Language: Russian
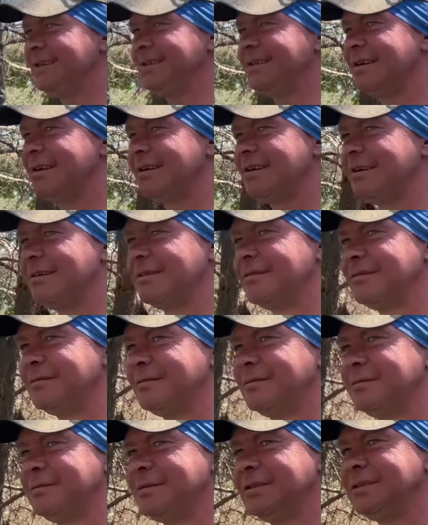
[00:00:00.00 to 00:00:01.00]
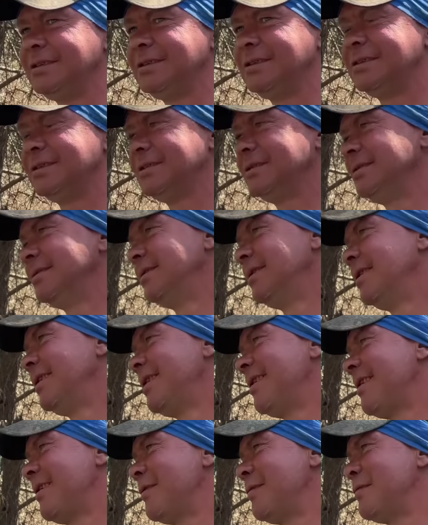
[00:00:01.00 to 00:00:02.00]
не, ну
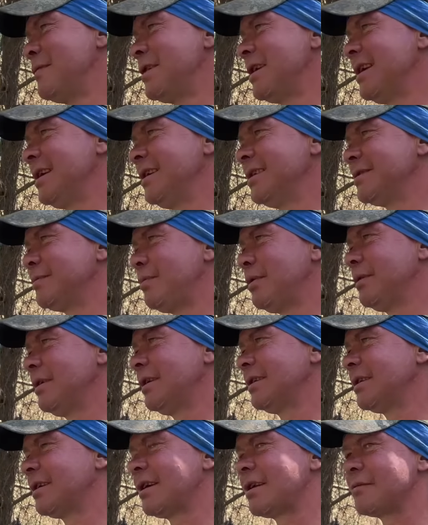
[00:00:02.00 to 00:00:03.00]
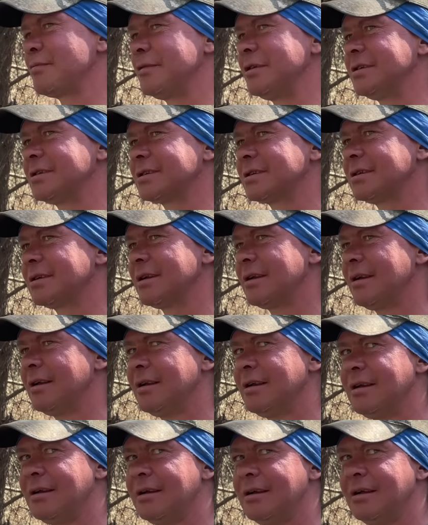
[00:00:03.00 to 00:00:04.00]
у меня есть палатка армейская.
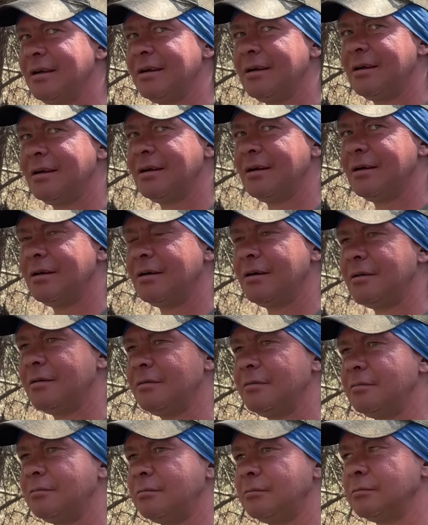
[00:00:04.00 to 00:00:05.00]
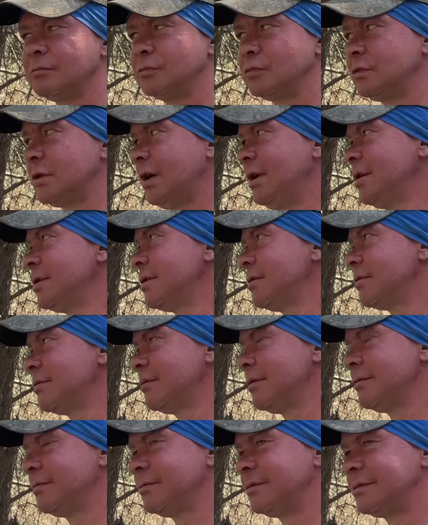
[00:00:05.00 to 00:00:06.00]
Куда пойдешь? Дальше
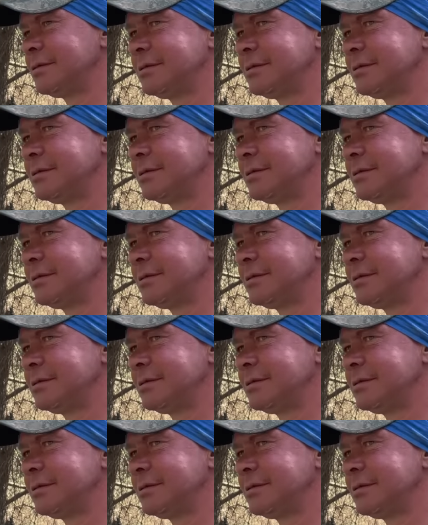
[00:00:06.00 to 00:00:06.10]
куда-нибудь.